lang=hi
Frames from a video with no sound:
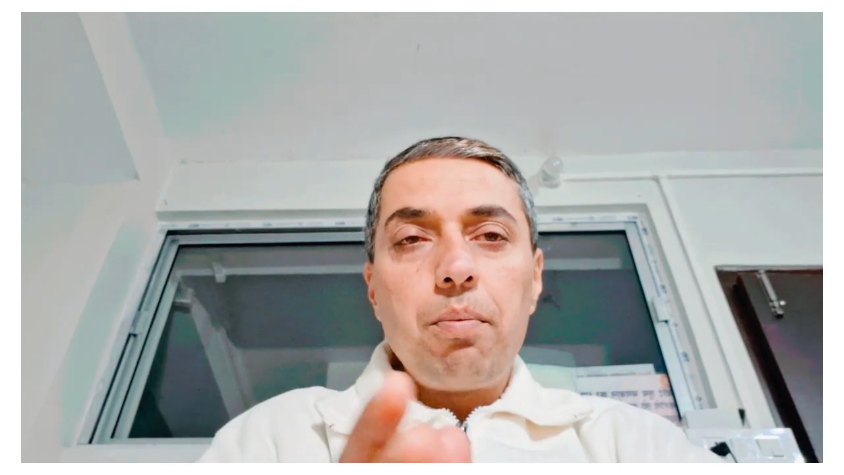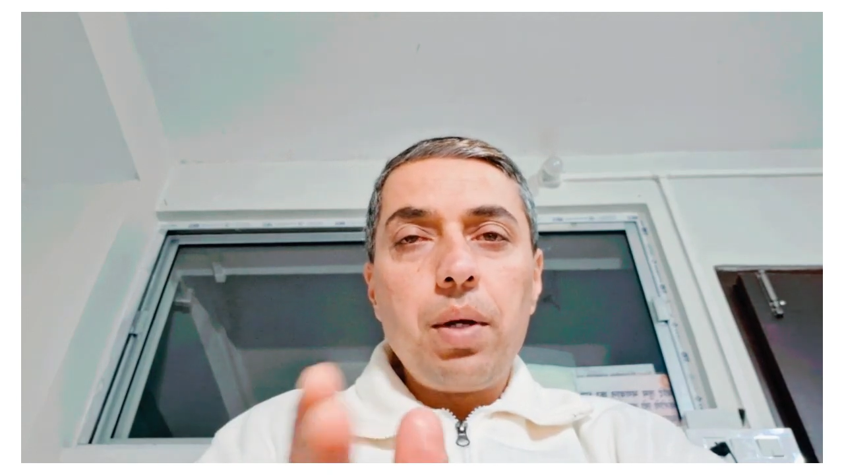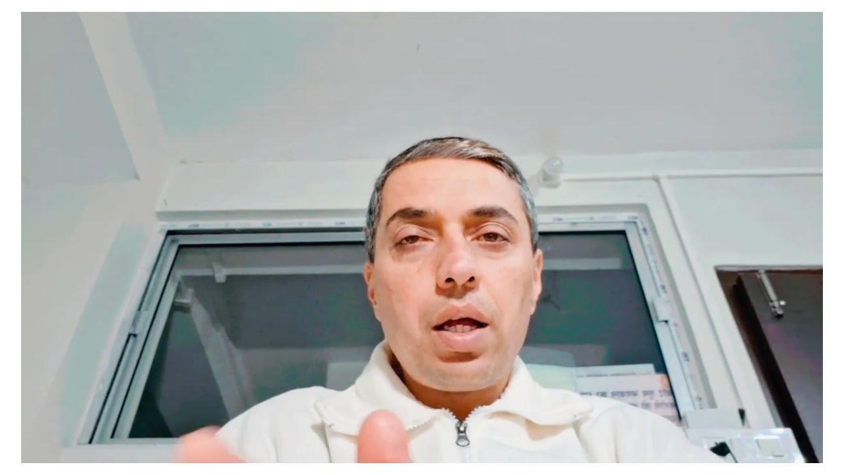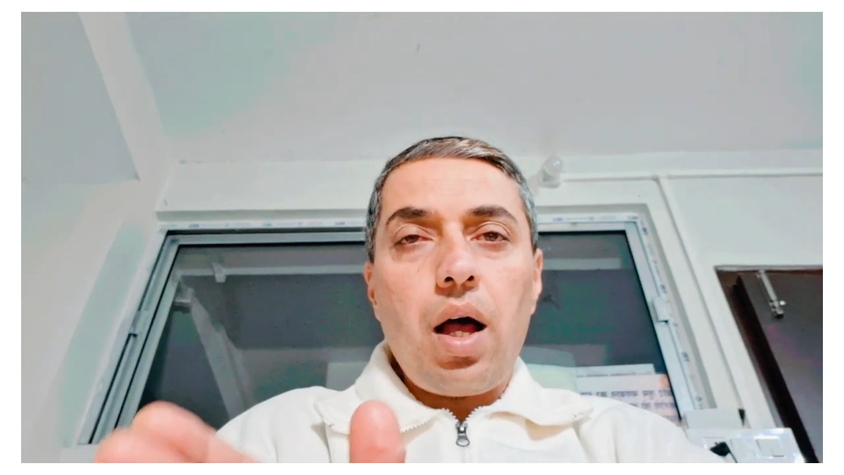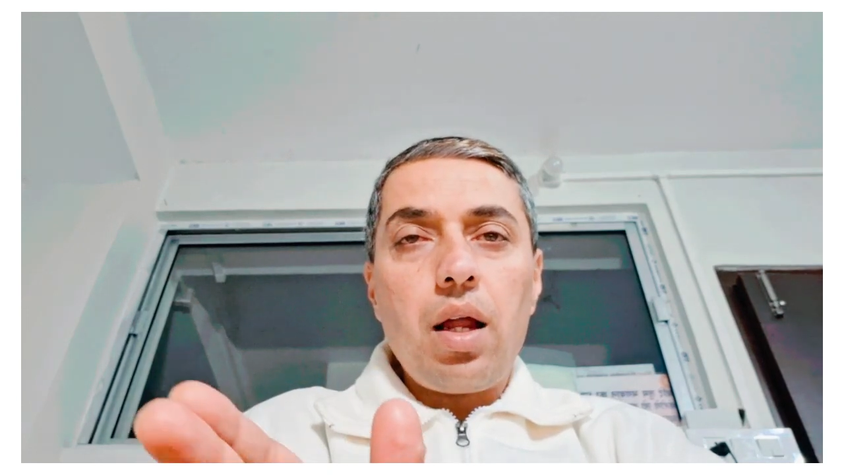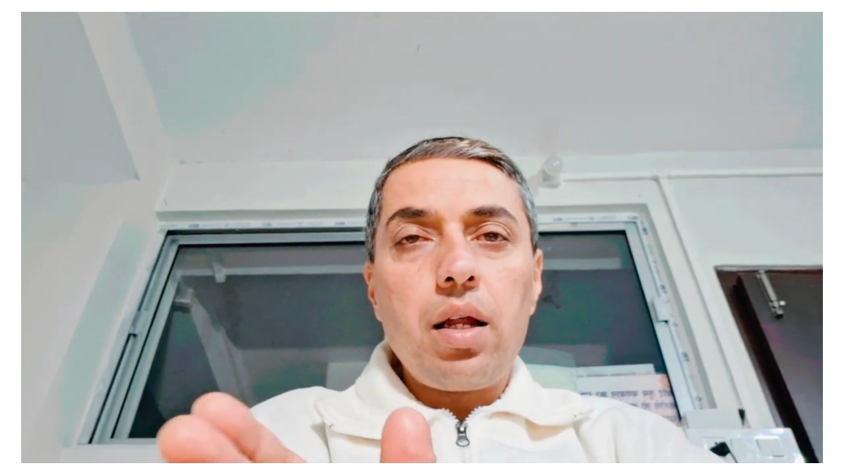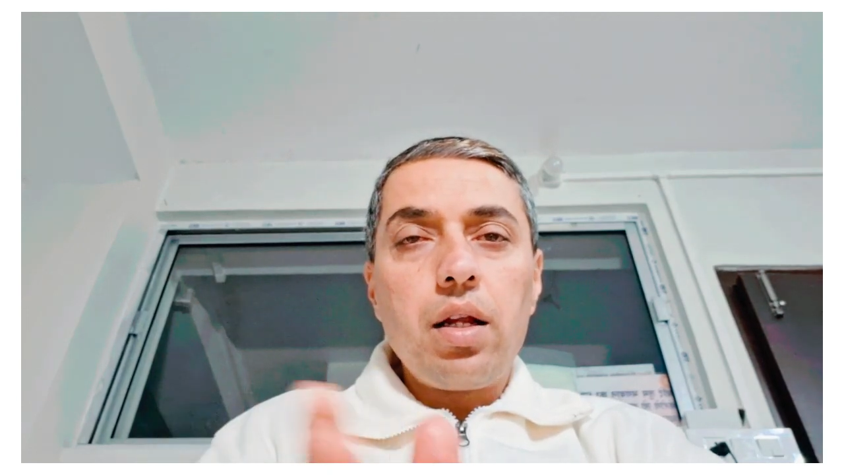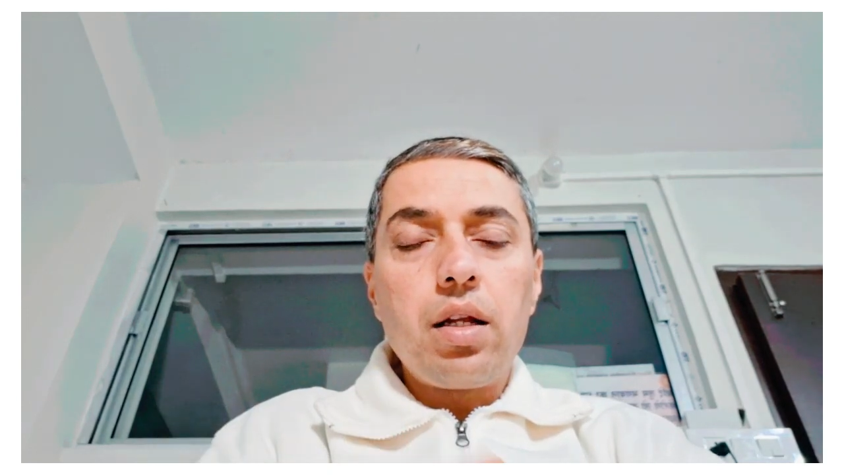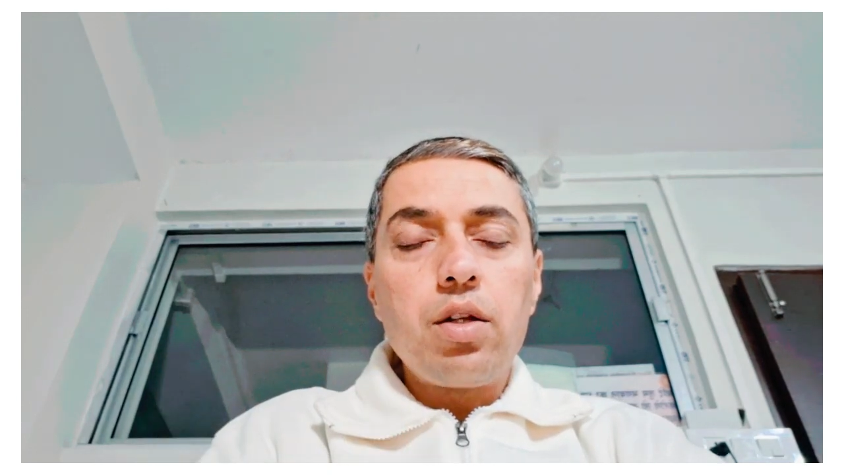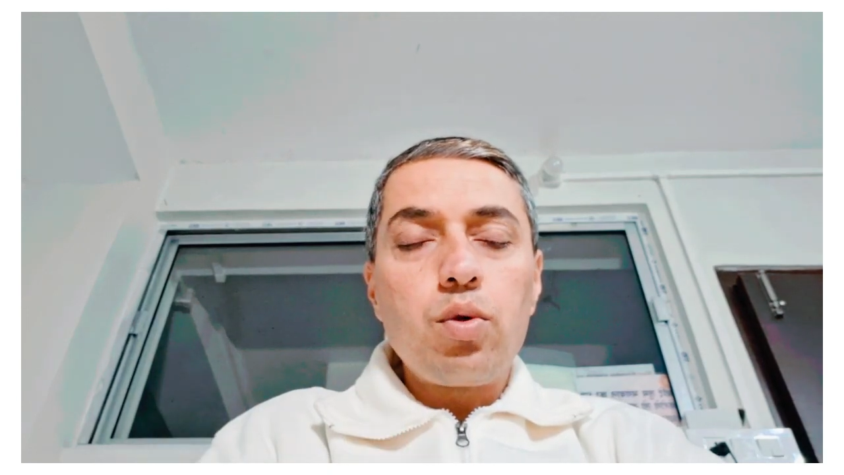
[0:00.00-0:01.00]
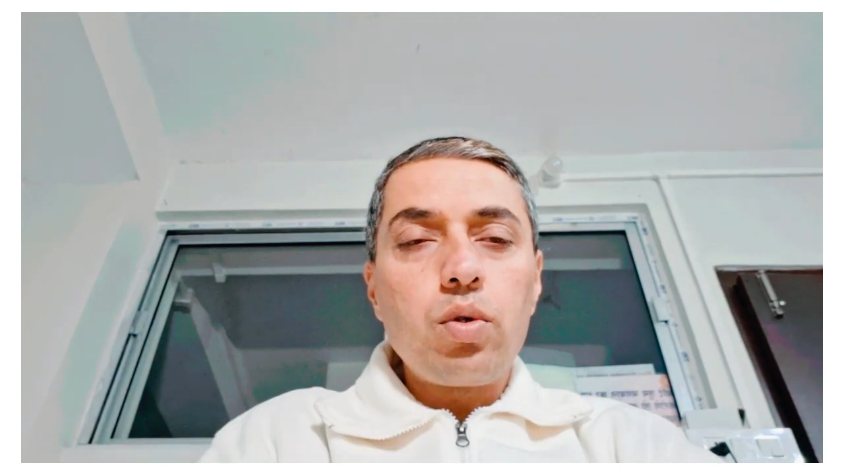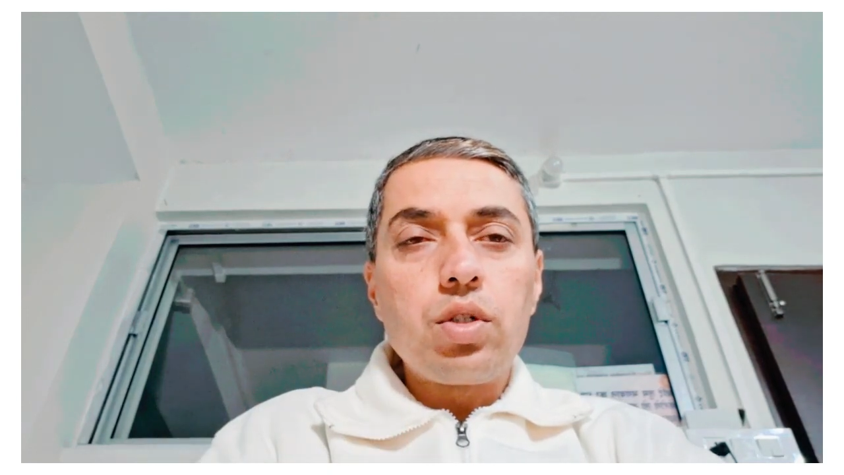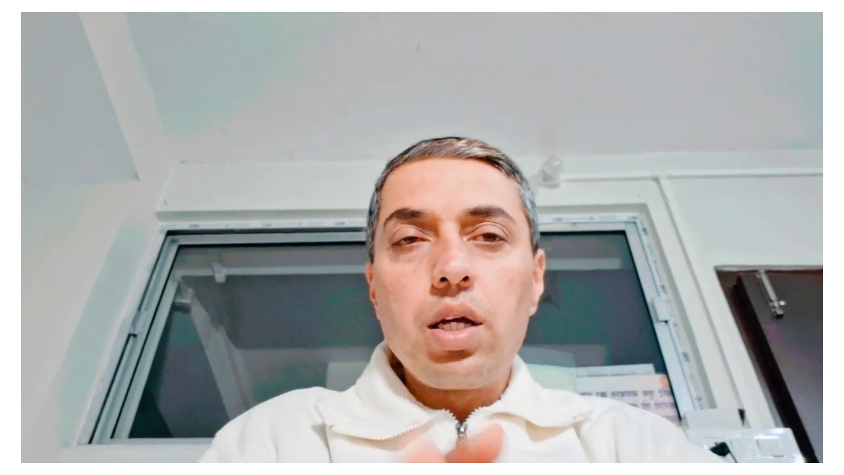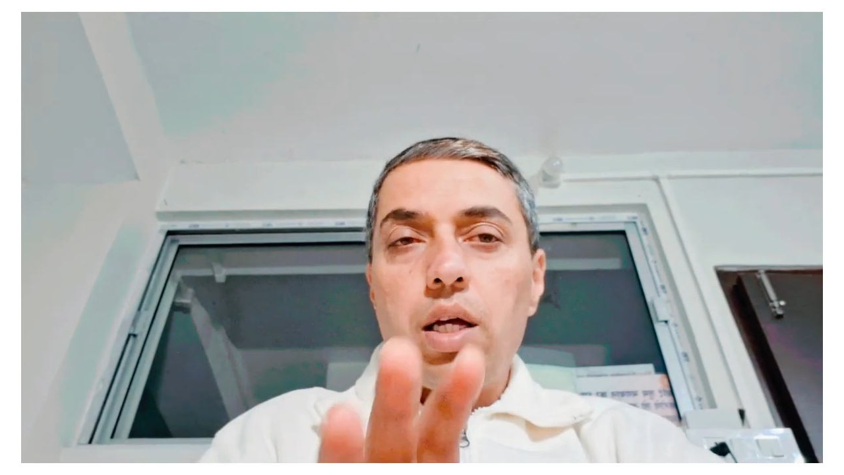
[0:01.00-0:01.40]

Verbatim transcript: बेकार है इनकी सोच